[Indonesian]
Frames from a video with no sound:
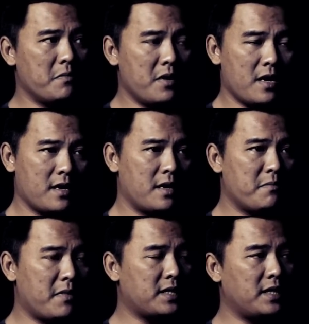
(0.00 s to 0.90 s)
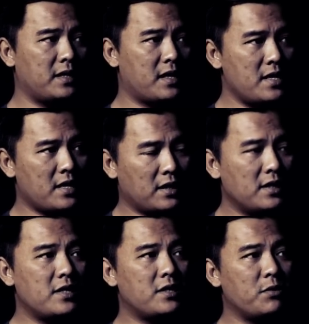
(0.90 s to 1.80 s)
Bahkan masih terlihat
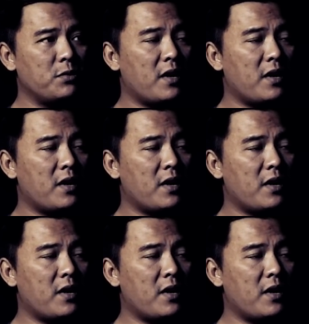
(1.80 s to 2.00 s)
di situ